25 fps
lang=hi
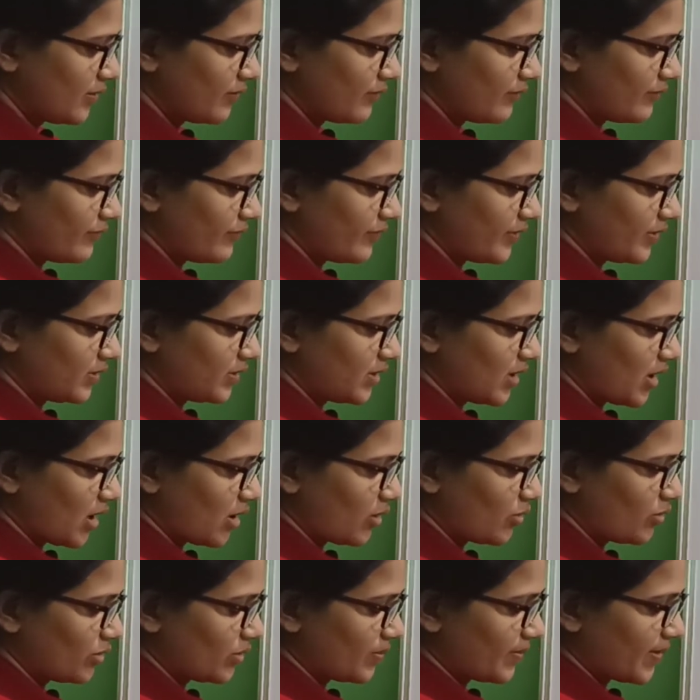
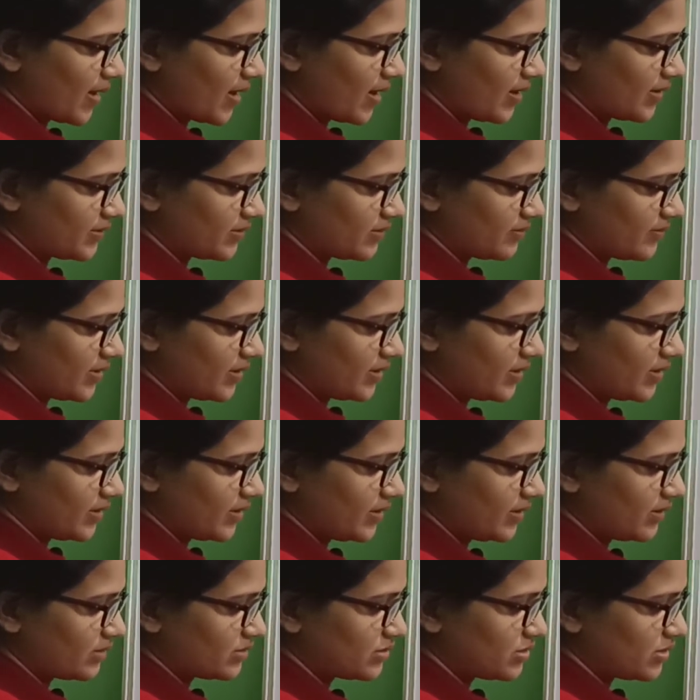विदाउट प्लाज्मिड
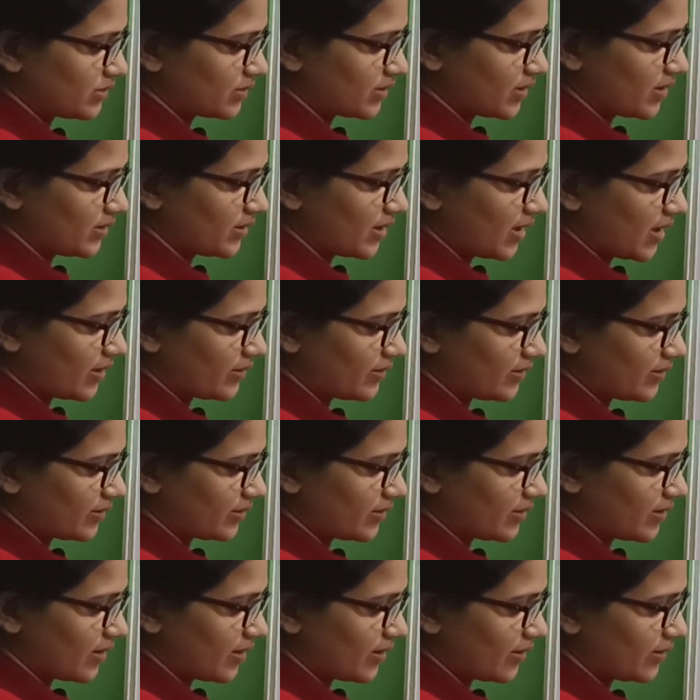इस चीज़ का ध्यान
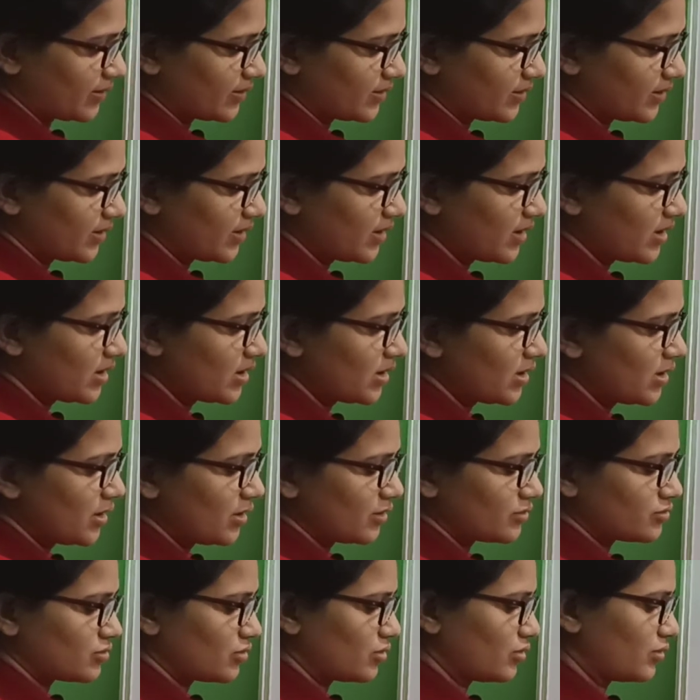रखना है ठीक है
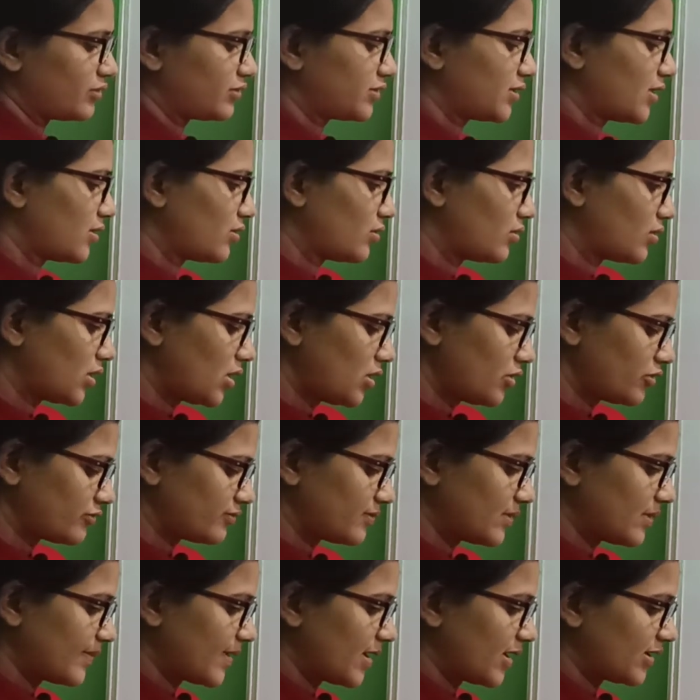जो होस्ट सेल होगा
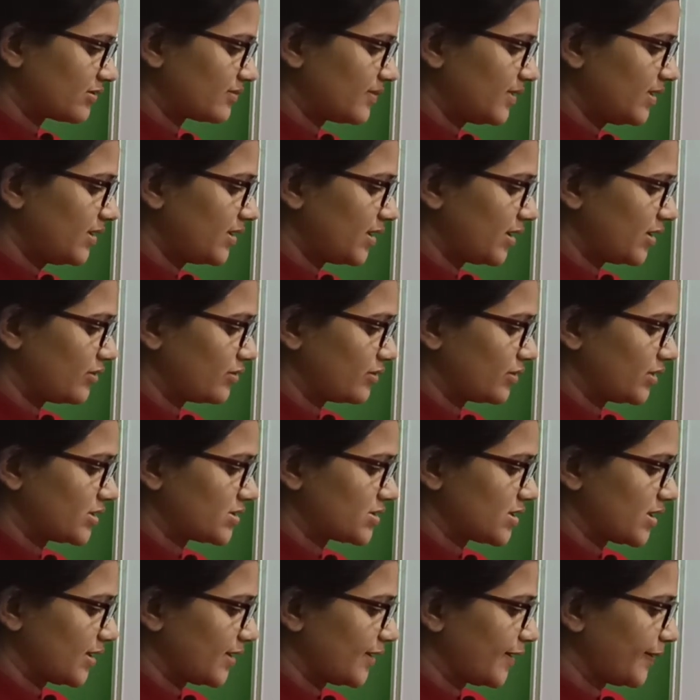उसमें प्लाज्मिड नहीं होना
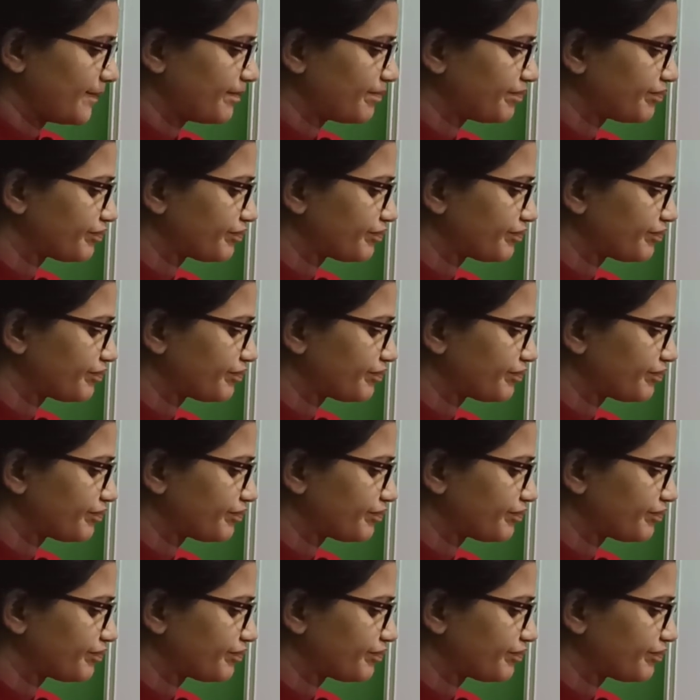चाहिए